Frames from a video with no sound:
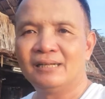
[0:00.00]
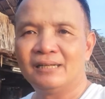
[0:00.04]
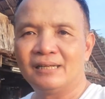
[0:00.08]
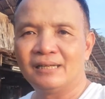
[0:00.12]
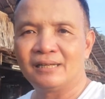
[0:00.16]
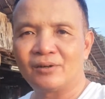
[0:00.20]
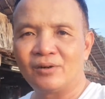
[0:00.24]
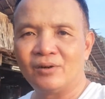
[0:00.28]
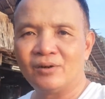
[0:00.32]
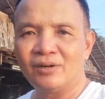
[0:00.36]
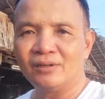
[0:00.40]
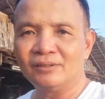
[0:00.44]
ข
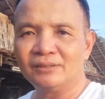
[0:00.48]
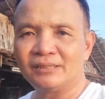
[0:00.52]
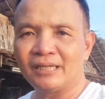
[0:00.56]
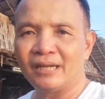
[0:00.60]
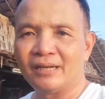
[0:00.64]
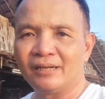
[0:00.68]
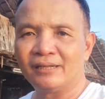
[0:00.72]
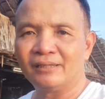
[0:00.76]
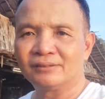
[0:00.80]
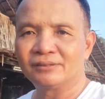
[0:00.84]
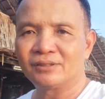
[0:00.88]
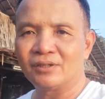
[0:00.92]
องเขาชัน
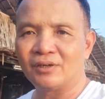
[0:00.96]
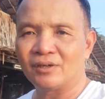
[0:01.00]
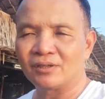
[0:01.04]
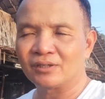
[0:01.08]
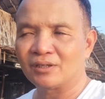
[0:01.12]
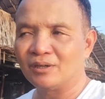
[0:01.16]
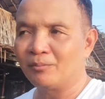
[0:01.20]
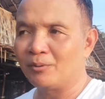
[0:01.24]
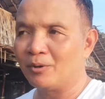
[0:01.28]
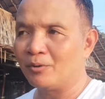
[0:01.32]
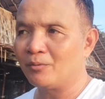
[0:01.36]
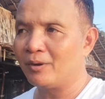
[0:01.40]
รีสอร์ทก็
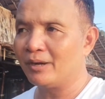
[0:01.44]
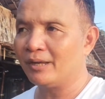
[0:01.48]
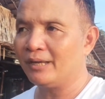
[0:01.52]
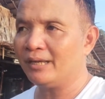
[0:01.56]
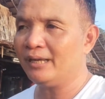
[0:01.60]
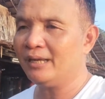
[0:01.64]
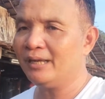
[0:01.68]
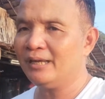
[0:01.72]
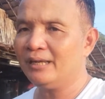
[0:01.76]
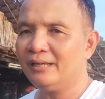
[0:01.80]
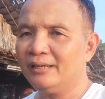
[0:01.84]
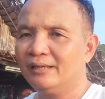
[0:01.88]
บอกว่า
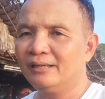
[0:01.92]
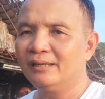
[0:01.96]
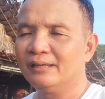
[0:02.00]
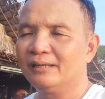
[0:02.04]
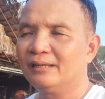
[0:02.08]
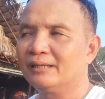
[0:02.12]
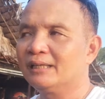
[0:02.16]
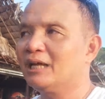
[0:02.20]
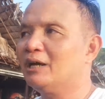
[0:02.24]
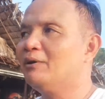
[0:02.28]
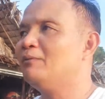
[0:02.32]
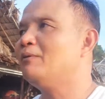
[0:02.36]
เอ๊ะ
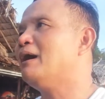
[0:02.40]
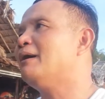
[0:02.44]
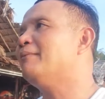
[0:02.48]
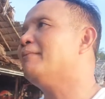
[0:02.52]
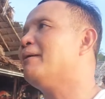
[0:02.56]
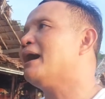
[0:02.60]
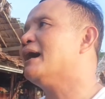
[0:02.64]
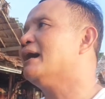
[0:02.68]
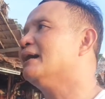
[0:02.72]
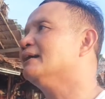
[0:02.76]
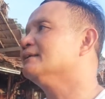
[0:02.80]
ถ้าว่ามา